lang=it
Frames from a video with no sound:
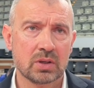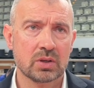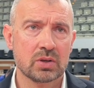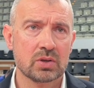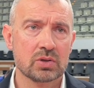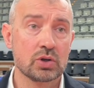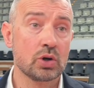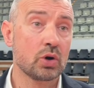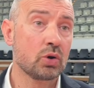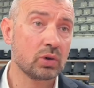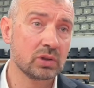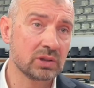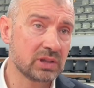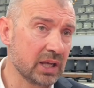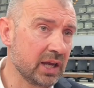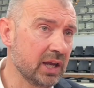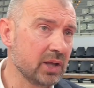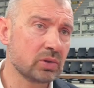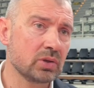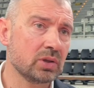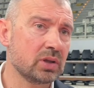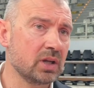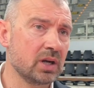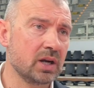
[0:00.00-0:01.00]
sono
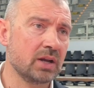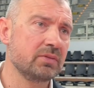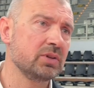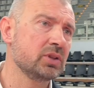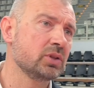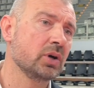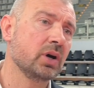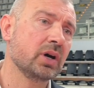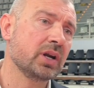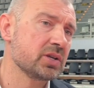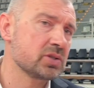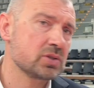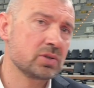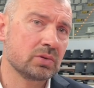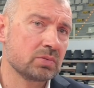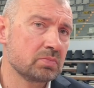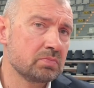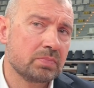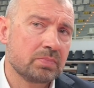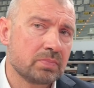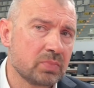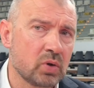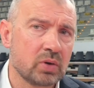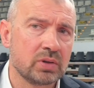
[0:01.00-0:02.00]
contento della vittoria,
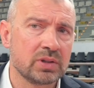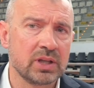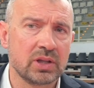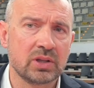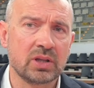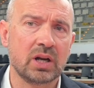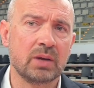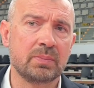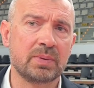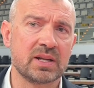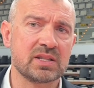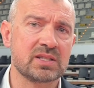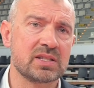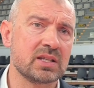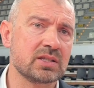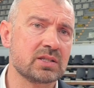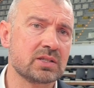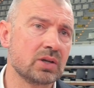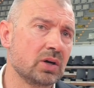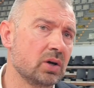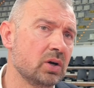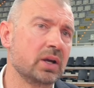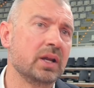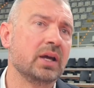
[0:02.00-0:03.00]
sono contento della
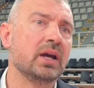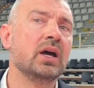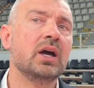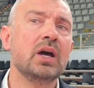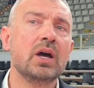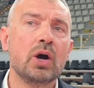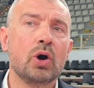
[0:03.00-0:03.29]
prestazione,